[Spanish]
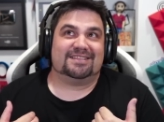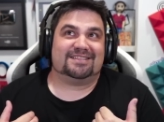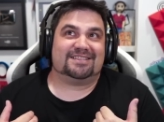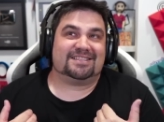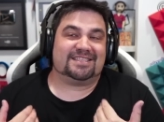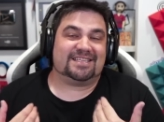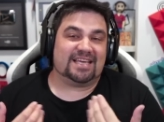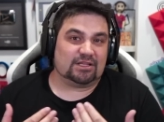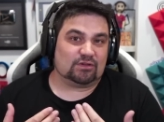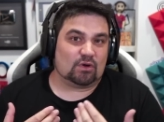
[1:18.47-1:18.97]

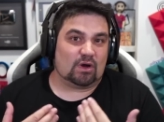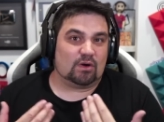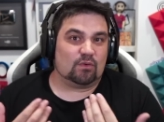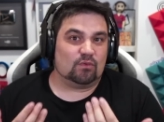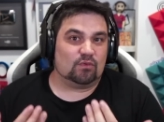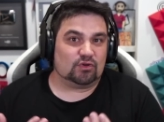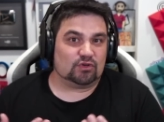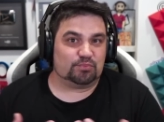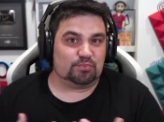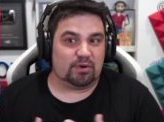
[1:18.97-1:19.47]
cheto
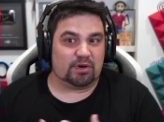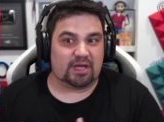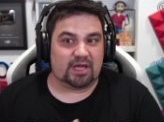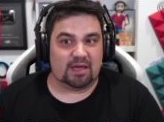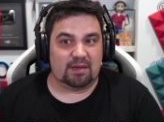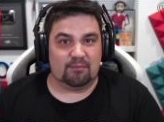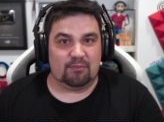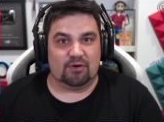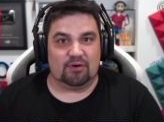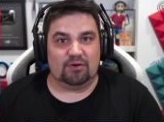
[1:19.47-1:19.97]
algunos
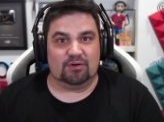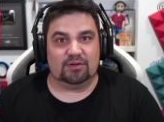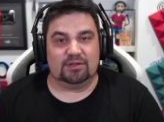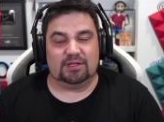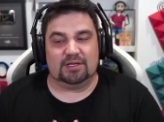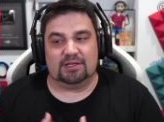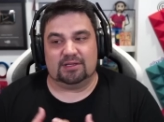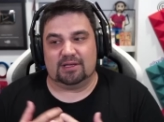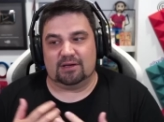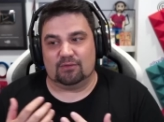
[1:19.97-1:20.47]
Pokémon,
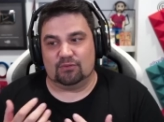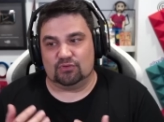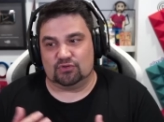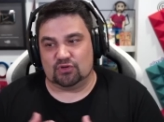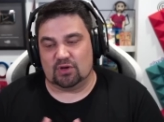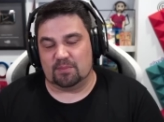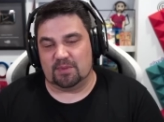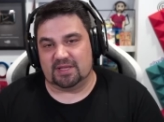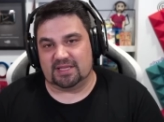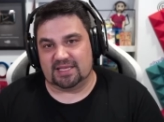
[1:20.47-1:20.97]

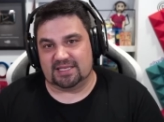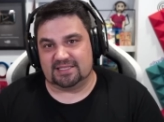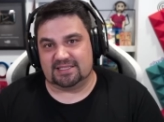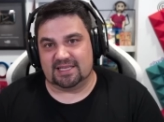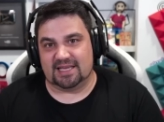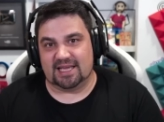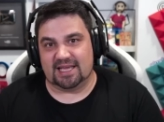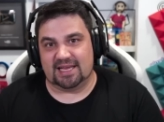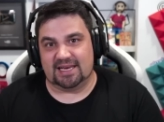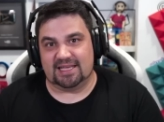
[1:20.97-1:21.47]
uso MTs
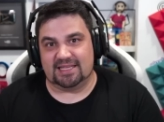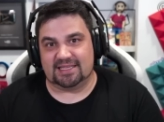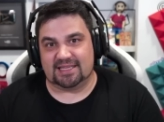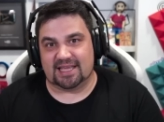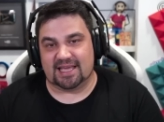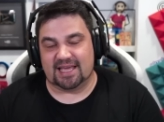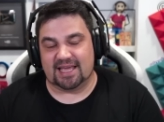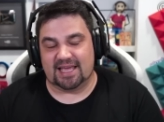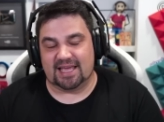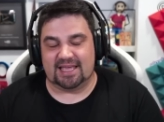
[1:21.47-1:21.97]
de
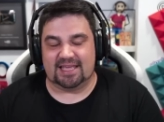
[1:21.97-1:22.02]
élite